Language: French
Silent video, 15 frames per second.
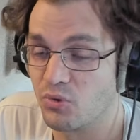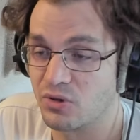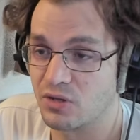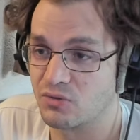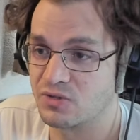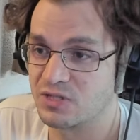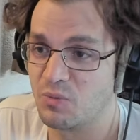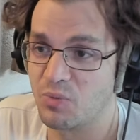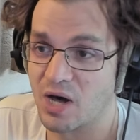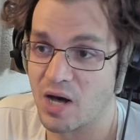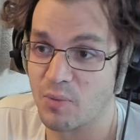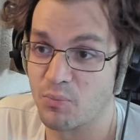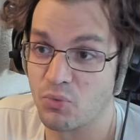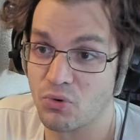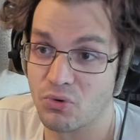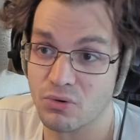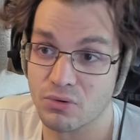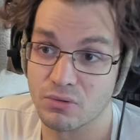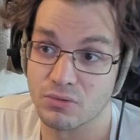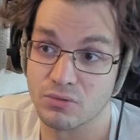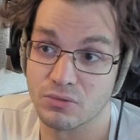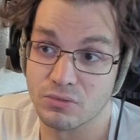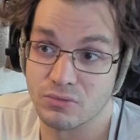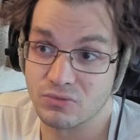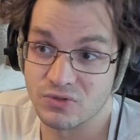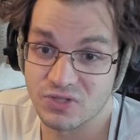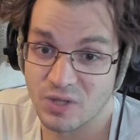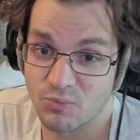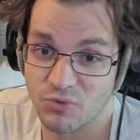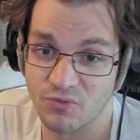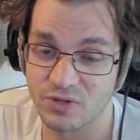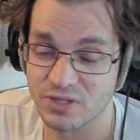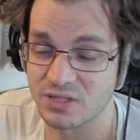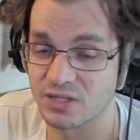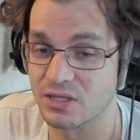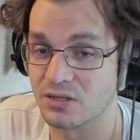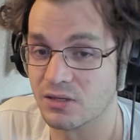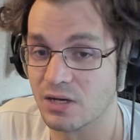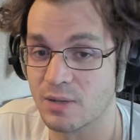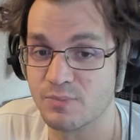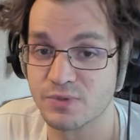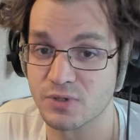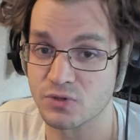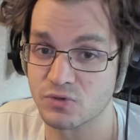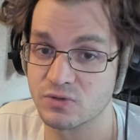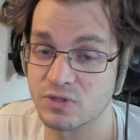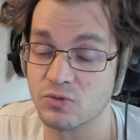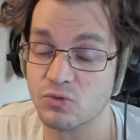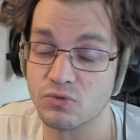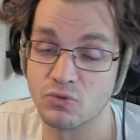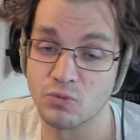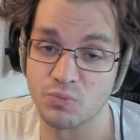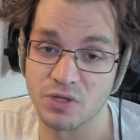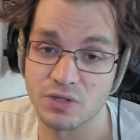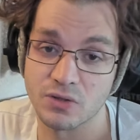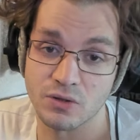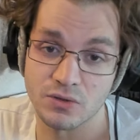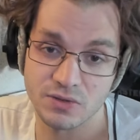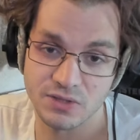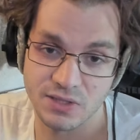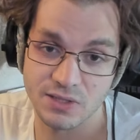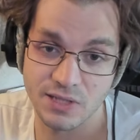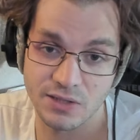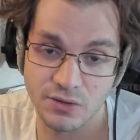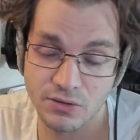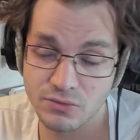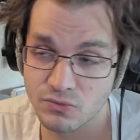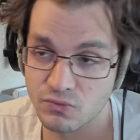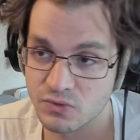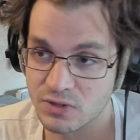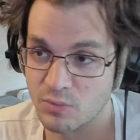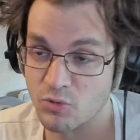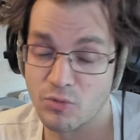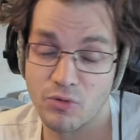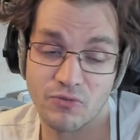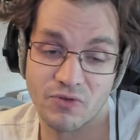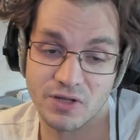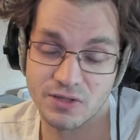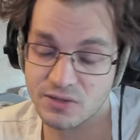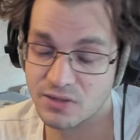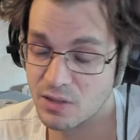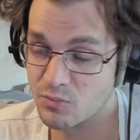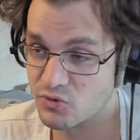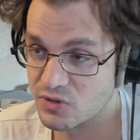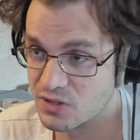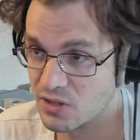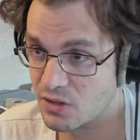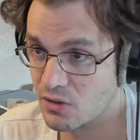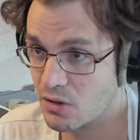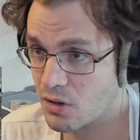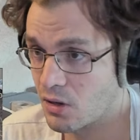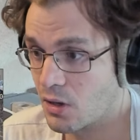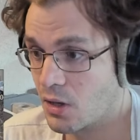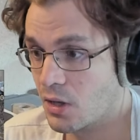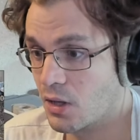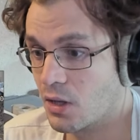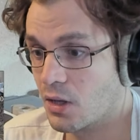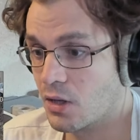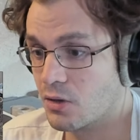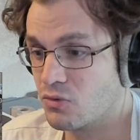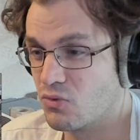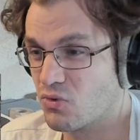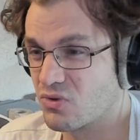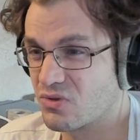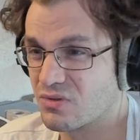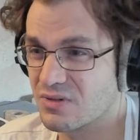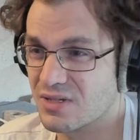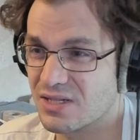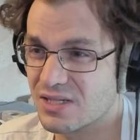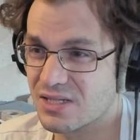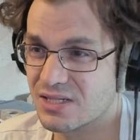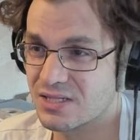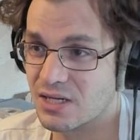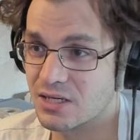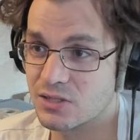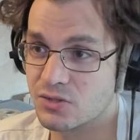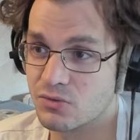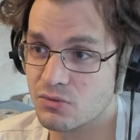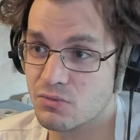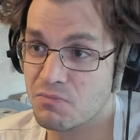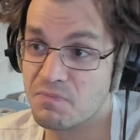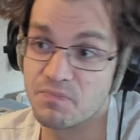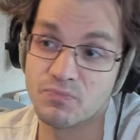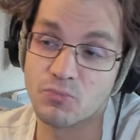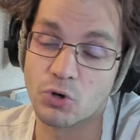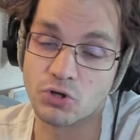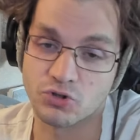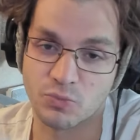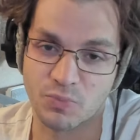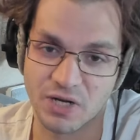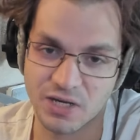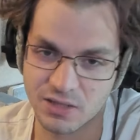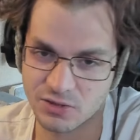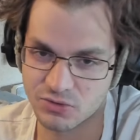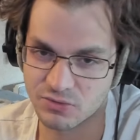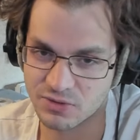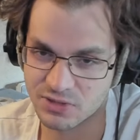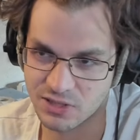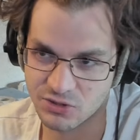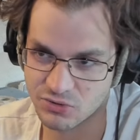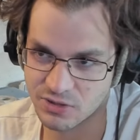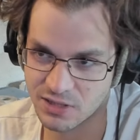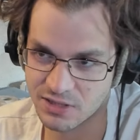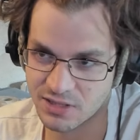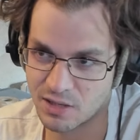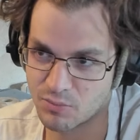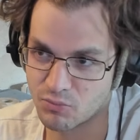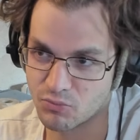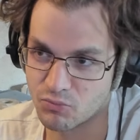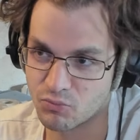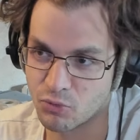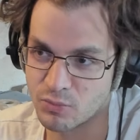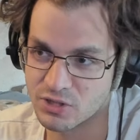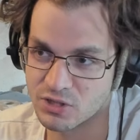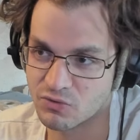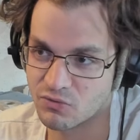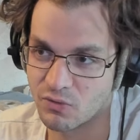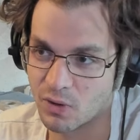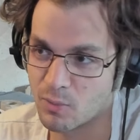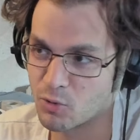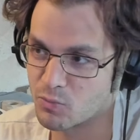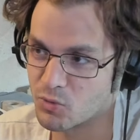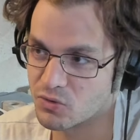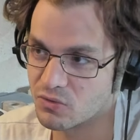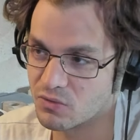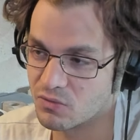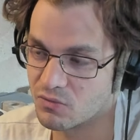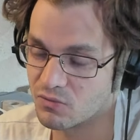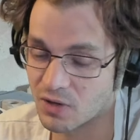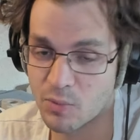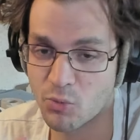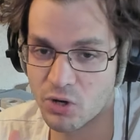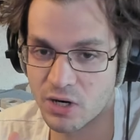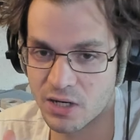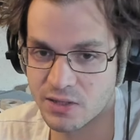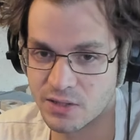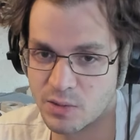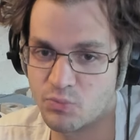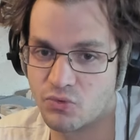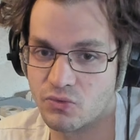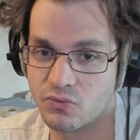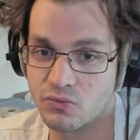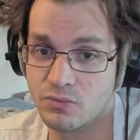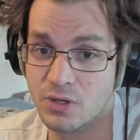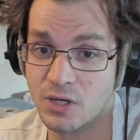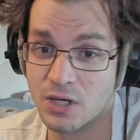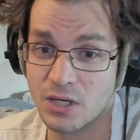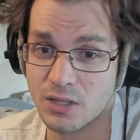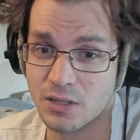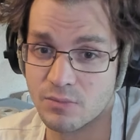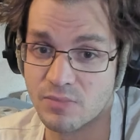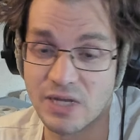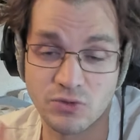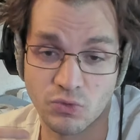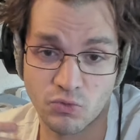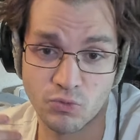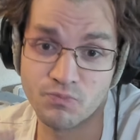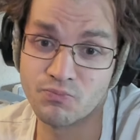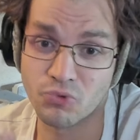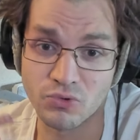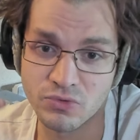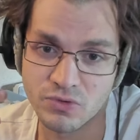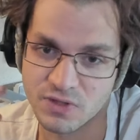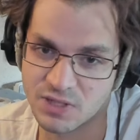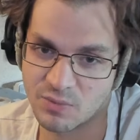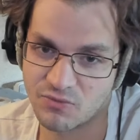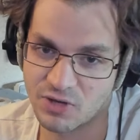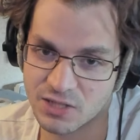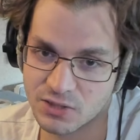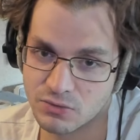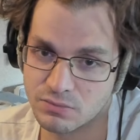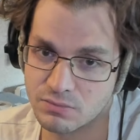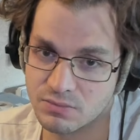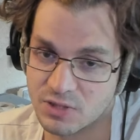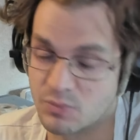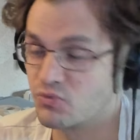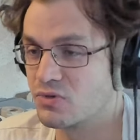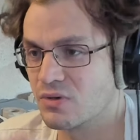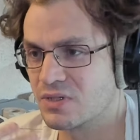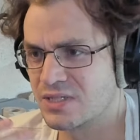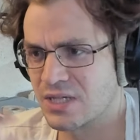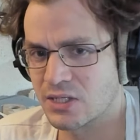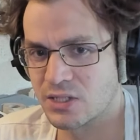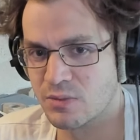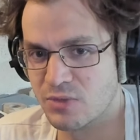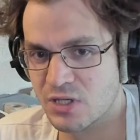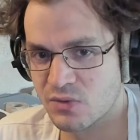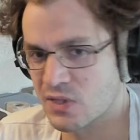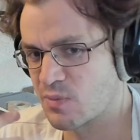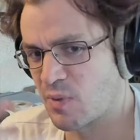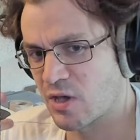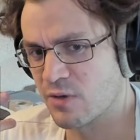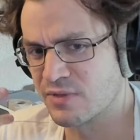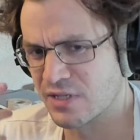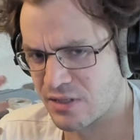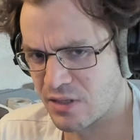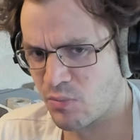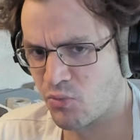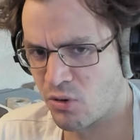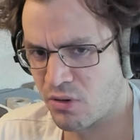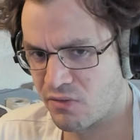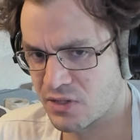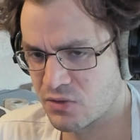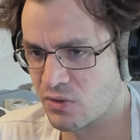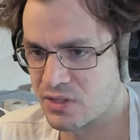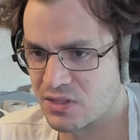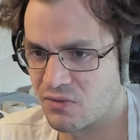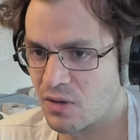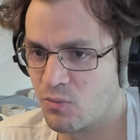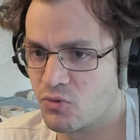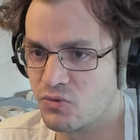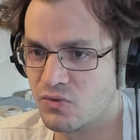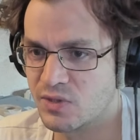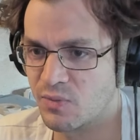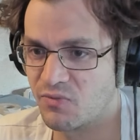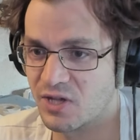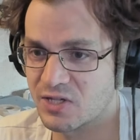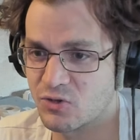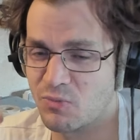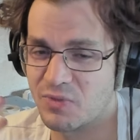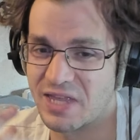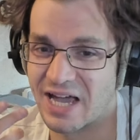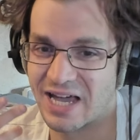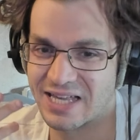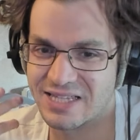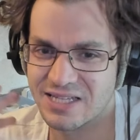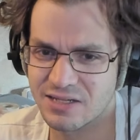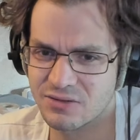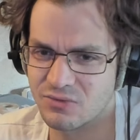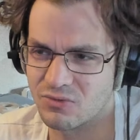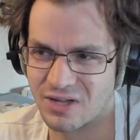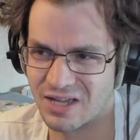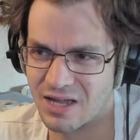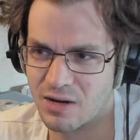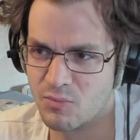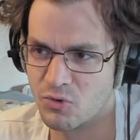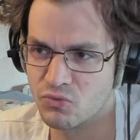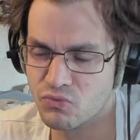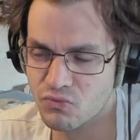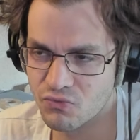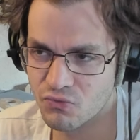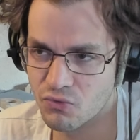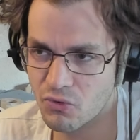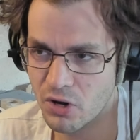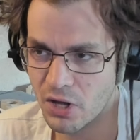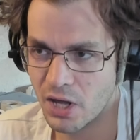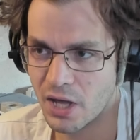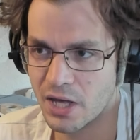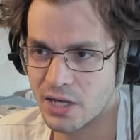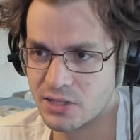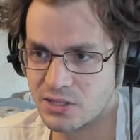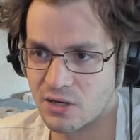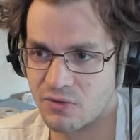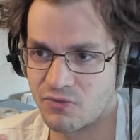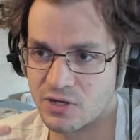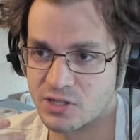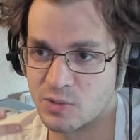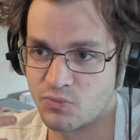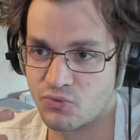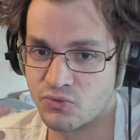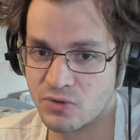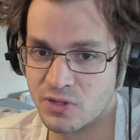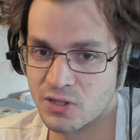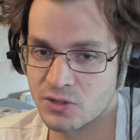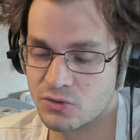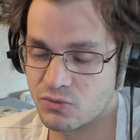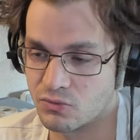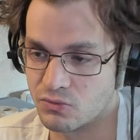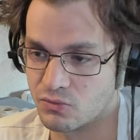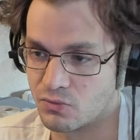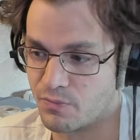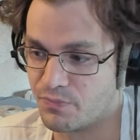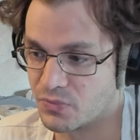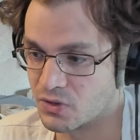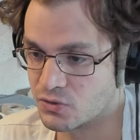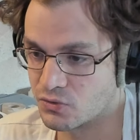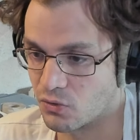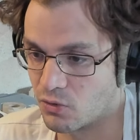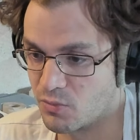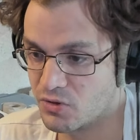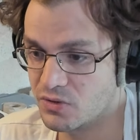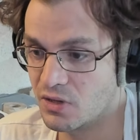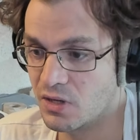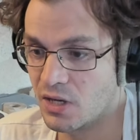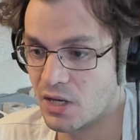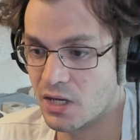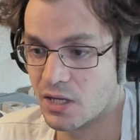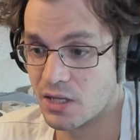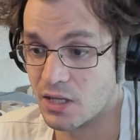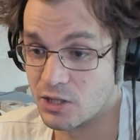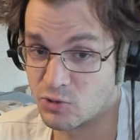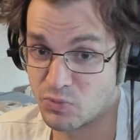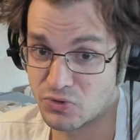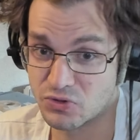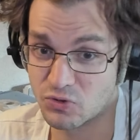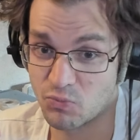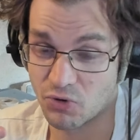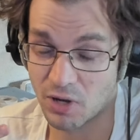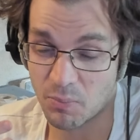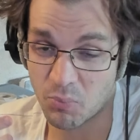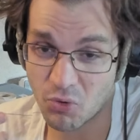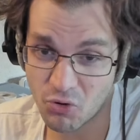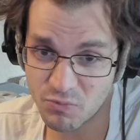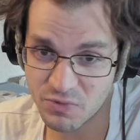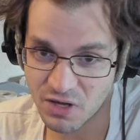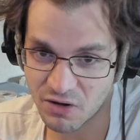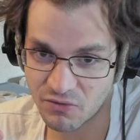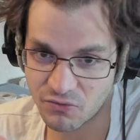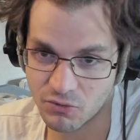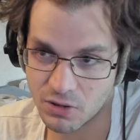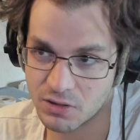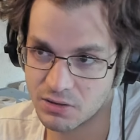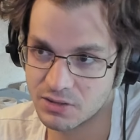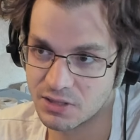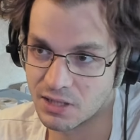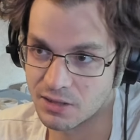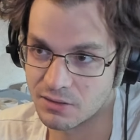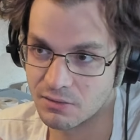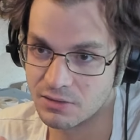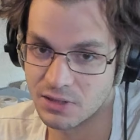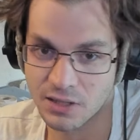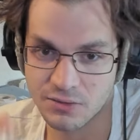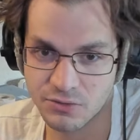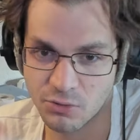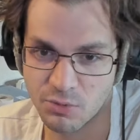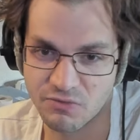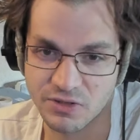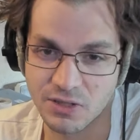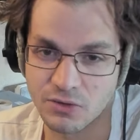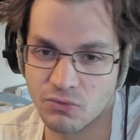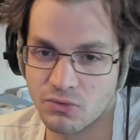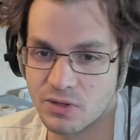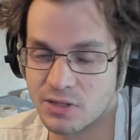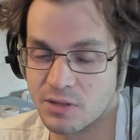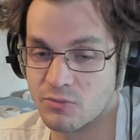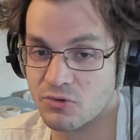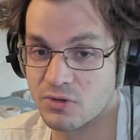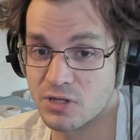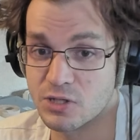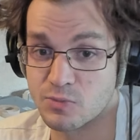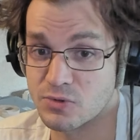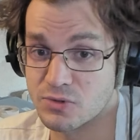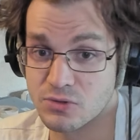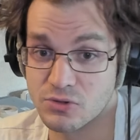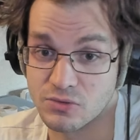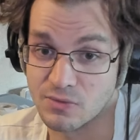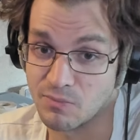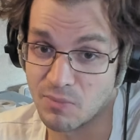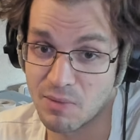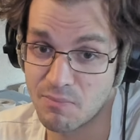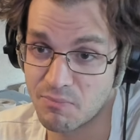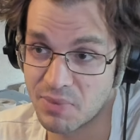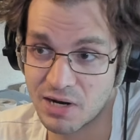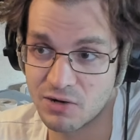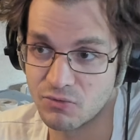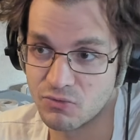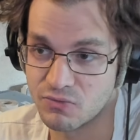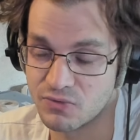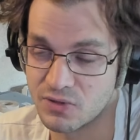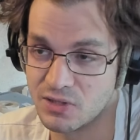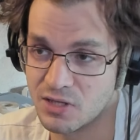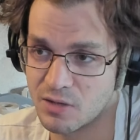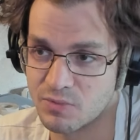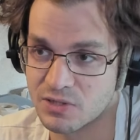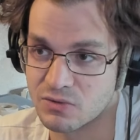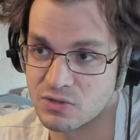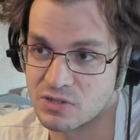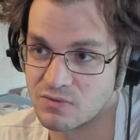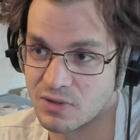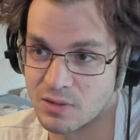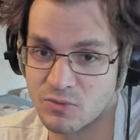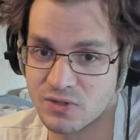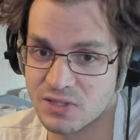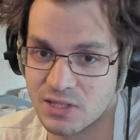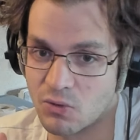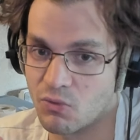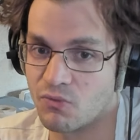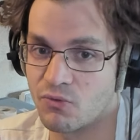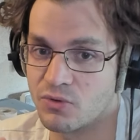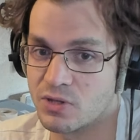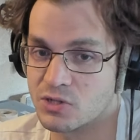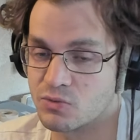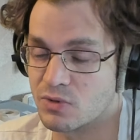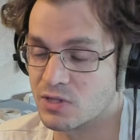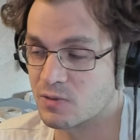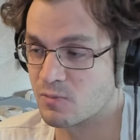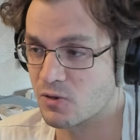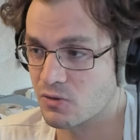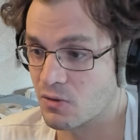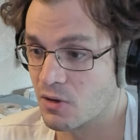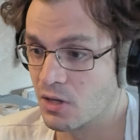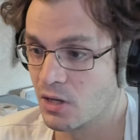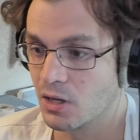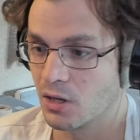Peut-être aussi par rapport euh, au simple fait qu'il y ait l'absence aussi de compétences et d'addons, tout simplement, enfin d'items aussi d'ailleurs. Donc ça là-dessus, bon, je vais pas, je, dire les termes, Pour moi, j'ai trouvé vraiment le mode vraiment éclaté pour le coup. Bah surtout pour une deuxième version, c'est plus ça qui me déçoit. C'est pas comme si c'était une première version, là c'est vraiment une deuxième version, mais il n'y a rien de réellement nouveau qui a fait que j'ai pu tenir sur le, sur le mode. Et je pense que pour la première fois, il y, a un, tome avec des trucs à débloquer. Je pense que je vais même pas le finir parce que j'ai vraiment zéro fun à jouer à ce mode.